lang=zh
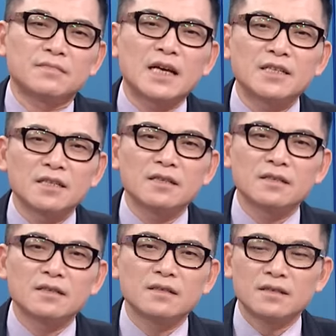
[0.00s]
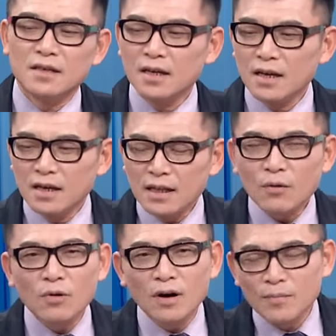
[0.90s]
太极，那
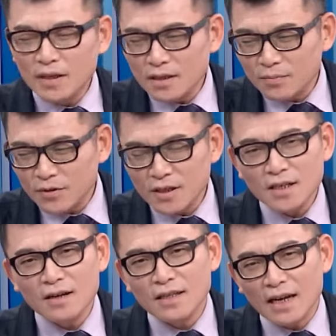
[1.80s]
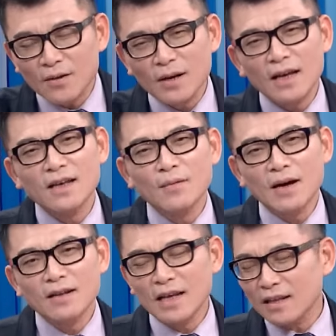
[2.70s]
我们不是叫你打电话来要
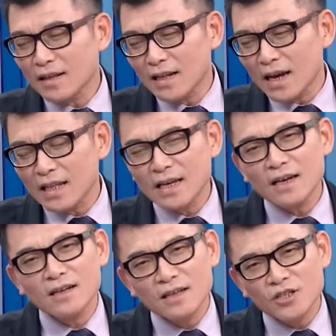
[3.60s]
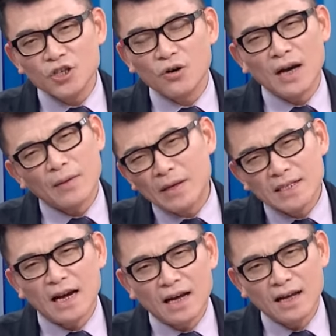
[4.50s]
吗？那那那一天二零九还没
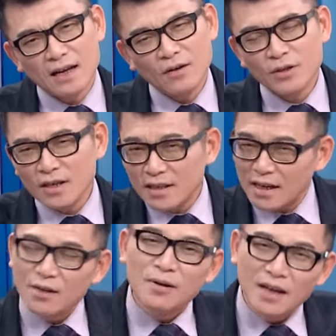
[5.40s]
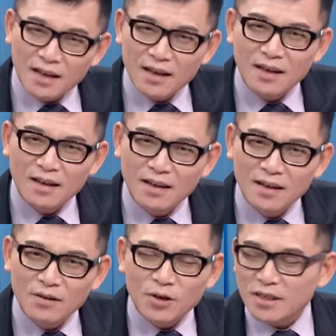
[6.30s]
涨啊，我叫你打电话来，
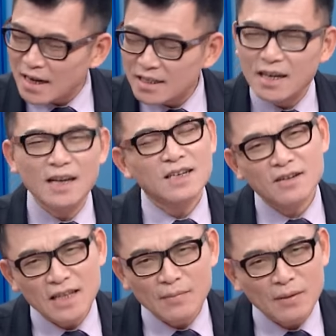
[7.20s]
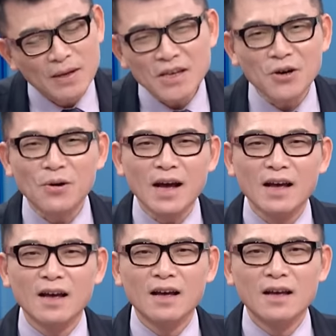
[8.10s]
我要涨起来叫你打吗？没有
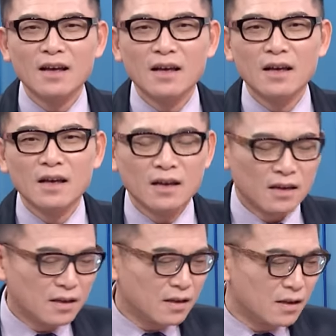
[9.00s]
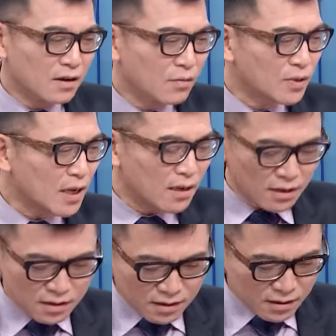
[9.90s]
啊，我在
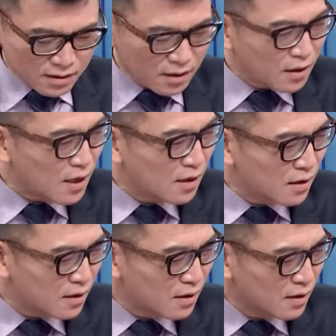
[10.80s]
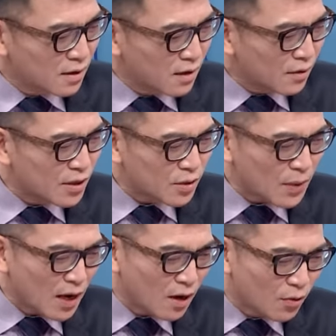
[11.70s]
隔天二月十
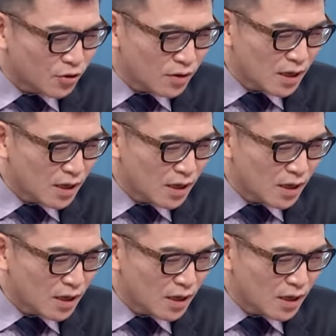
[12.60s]
八号，我说